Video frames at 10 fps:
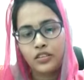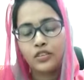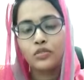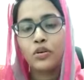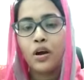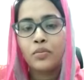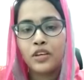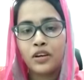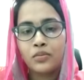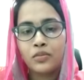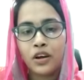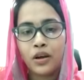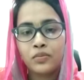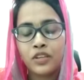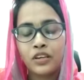কিন্তু আমি
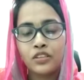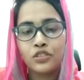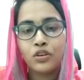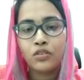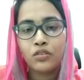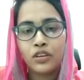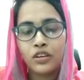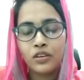আপনার চরণে